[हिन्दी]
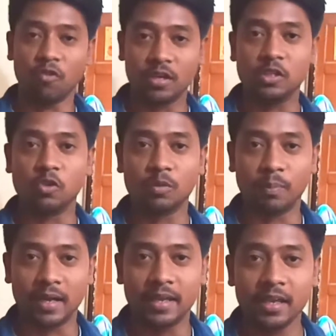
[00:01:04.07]
फ़ोन की ज़रूरत
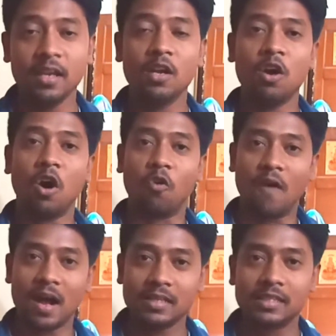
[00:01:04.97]
पड़ेगी और
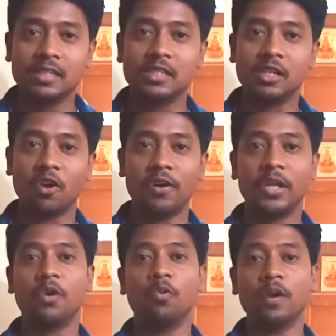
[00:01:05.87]
वहाँ से
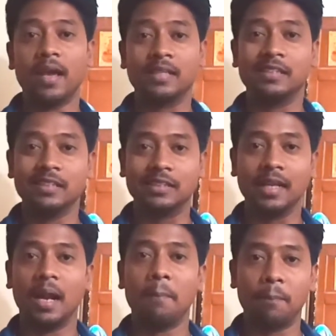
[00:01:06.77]
सिक्योरिटी कोड एक्सेस
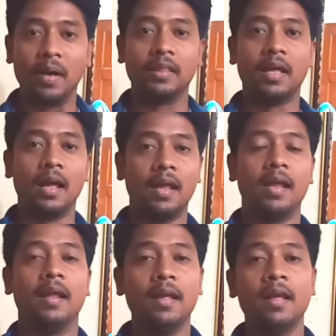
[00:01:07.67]
देना पड़ता
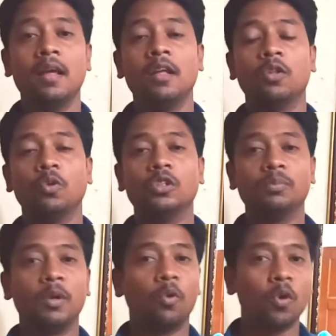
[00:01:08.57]
है तो
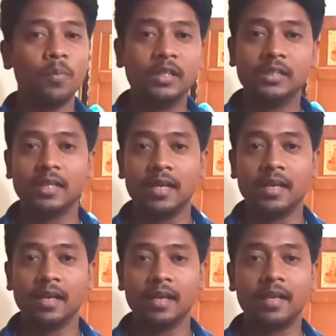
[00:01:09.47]
इसमें कोई भी चीज़
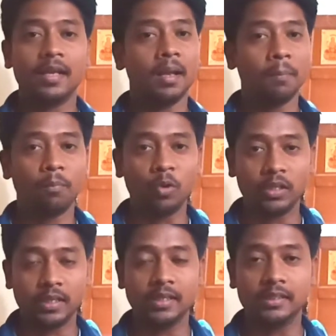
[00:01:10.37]
अनलीगल नहीं है
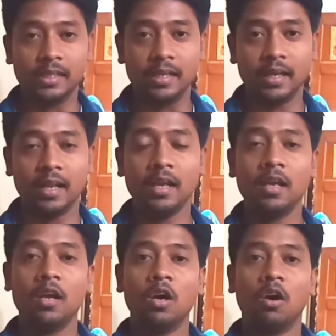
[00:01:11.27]
पूरी तरीके से लीगल है
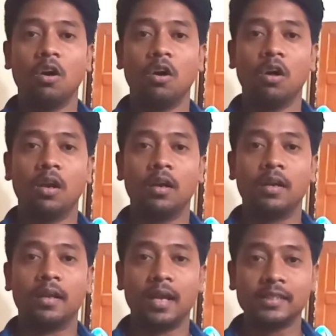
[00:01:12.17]
और
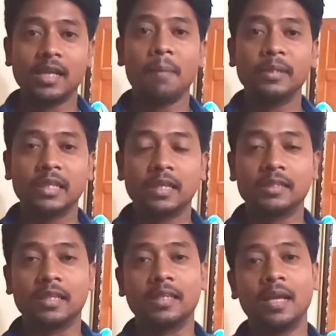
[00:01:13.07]
कैसे आप इसे कर
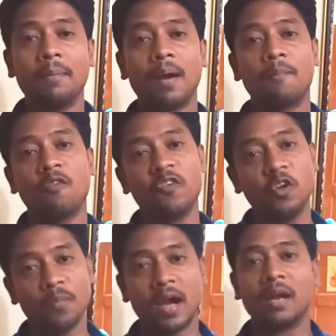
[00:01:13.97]
सकते हैं मैं आपको
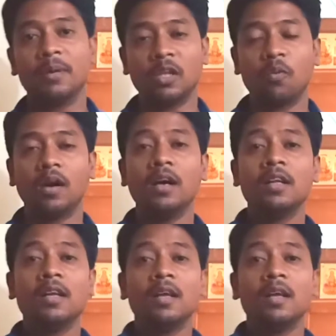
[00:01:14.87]
वीडियो में आगे बताऊंगा